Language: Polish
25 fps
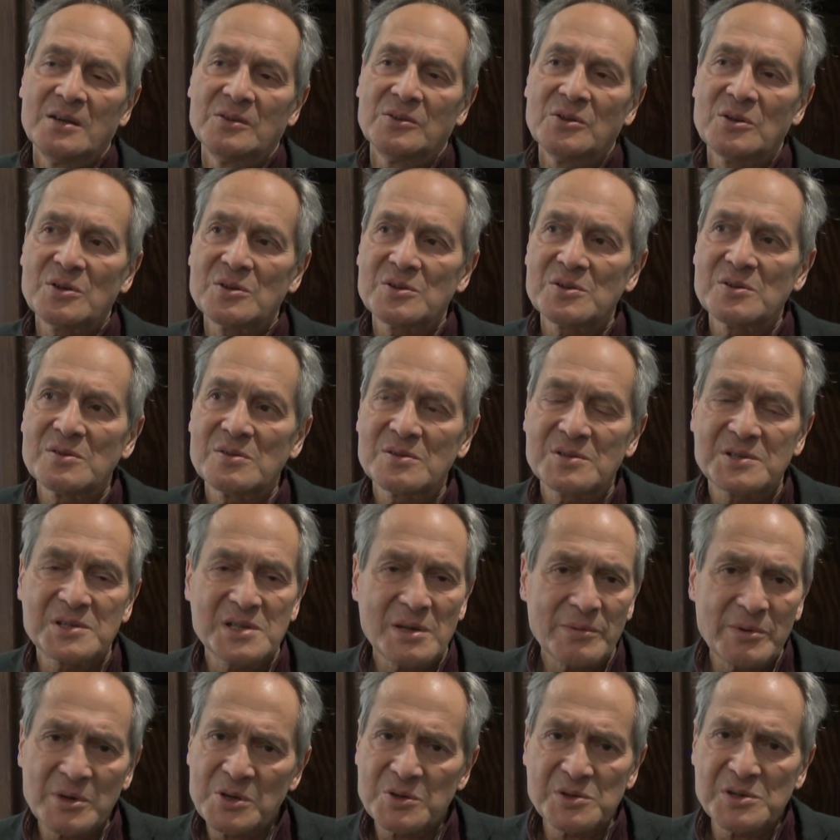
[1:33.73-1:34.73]
No, z
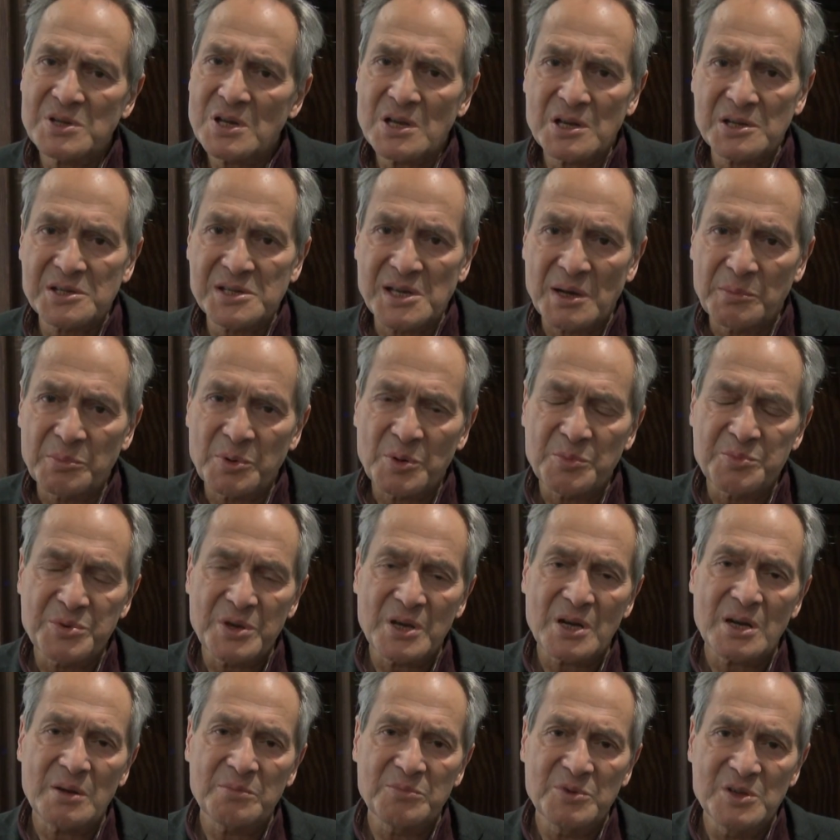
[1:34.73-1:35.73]
całego serca
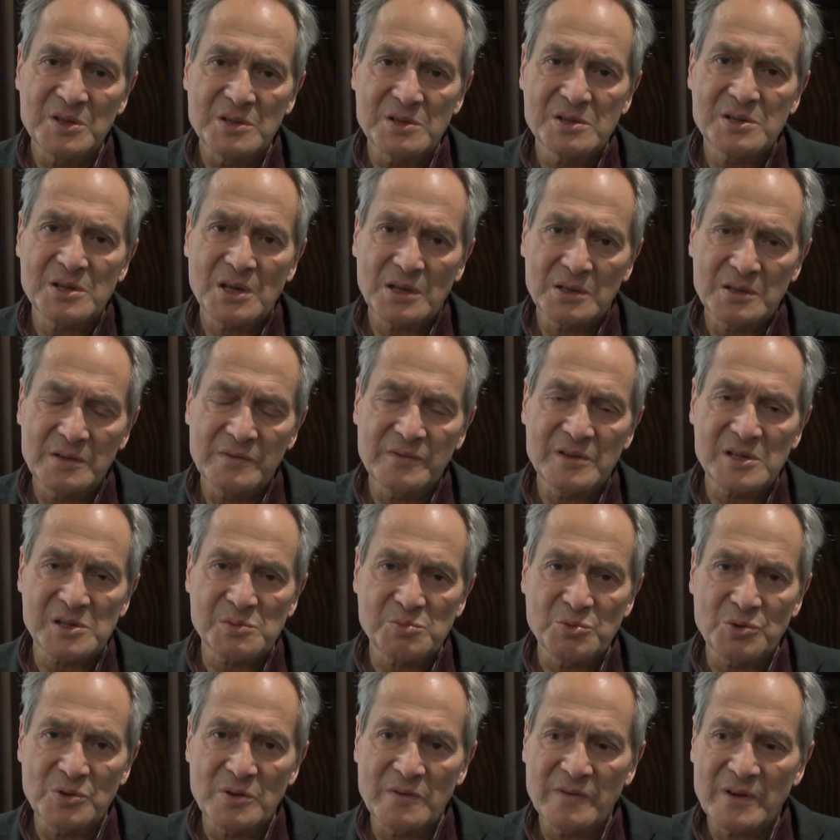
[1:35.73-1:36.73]
popieram inicjatywę
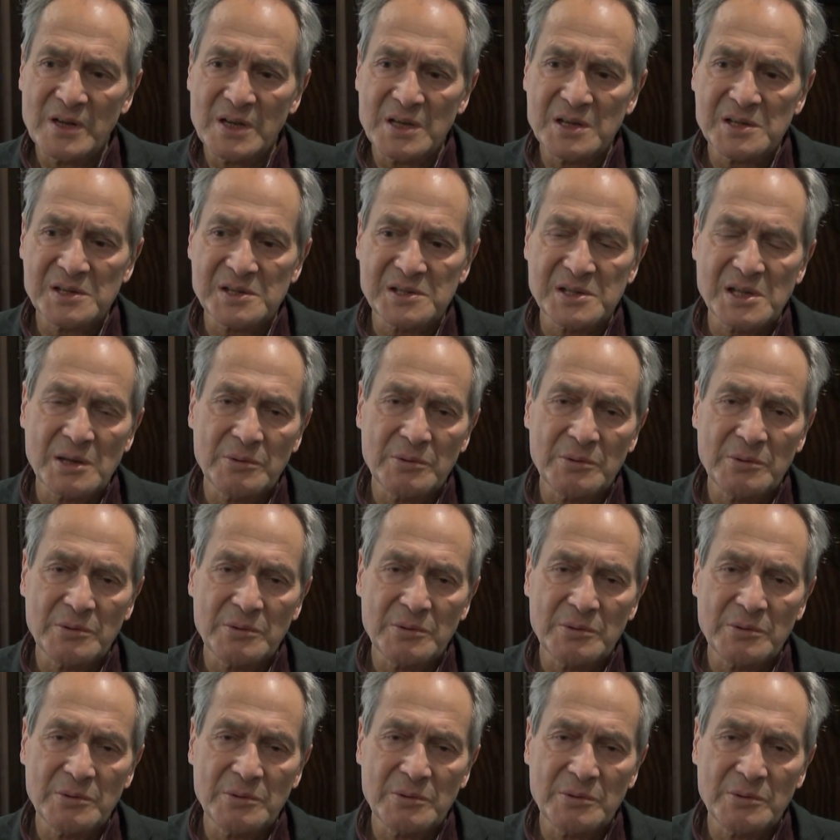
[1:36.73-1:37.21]
zbudowania